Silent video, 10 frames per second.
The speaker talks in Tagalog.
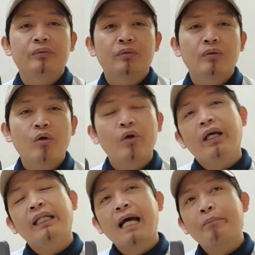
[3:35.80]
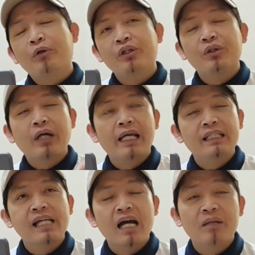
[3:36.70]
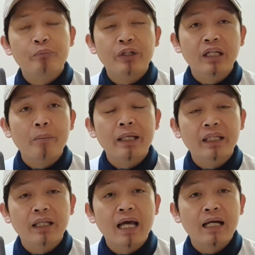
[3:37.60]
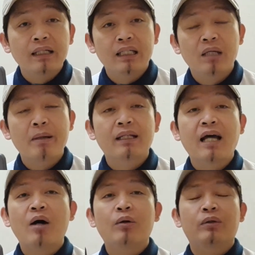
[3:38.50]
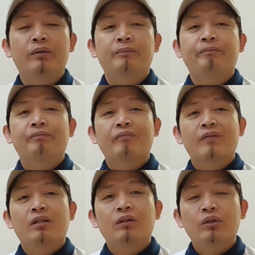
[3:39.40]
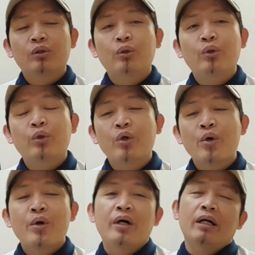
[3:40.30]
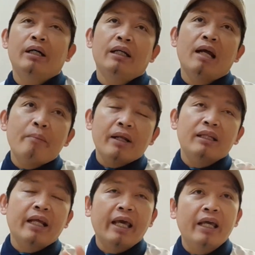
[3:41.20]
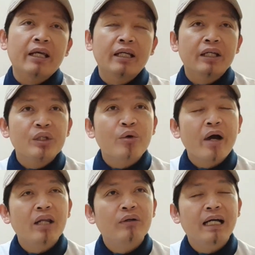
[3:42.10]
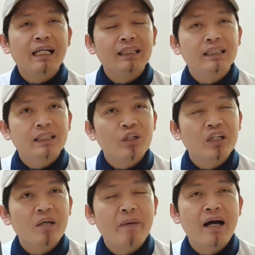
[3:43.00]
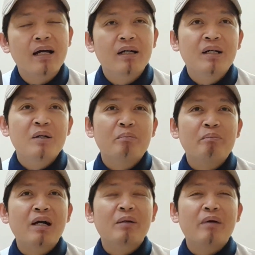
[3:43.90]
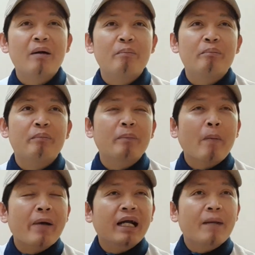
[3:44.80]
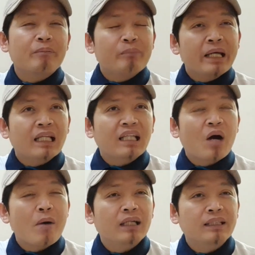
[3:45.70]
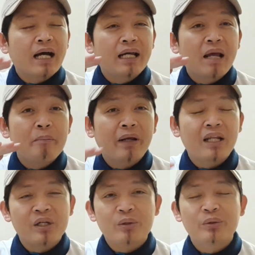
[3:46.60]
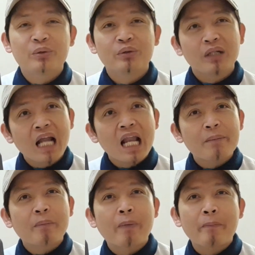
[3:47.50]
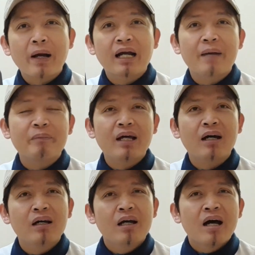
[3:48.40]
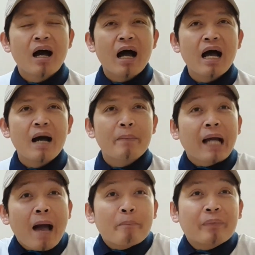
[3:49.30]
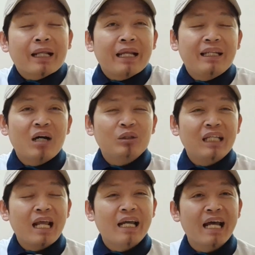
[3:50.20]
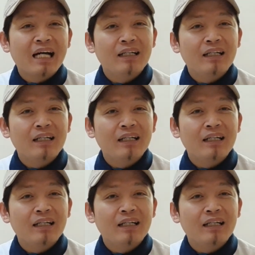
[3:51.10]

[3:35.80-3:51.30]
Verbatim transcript: Or itapon nyo kahit saan pwede gamitin ng ibang tao. So, number 3, yung ano guys, yung iba, mag, magpapanggap, may tatawag sa number nyo na nagpapanggap na uh, mag-upgrade daw sila ng